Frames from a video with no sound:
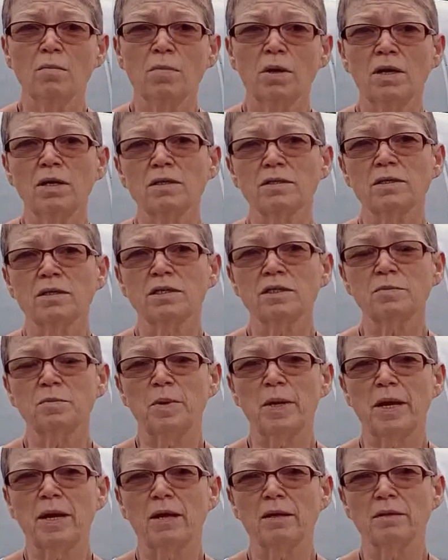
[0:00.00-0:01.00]
полезное с
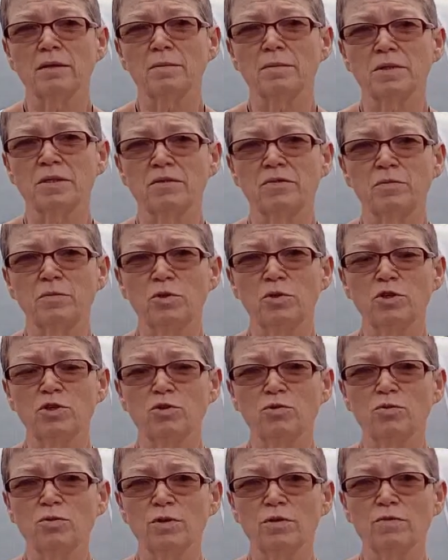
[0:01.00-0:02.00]
приятным совмещу.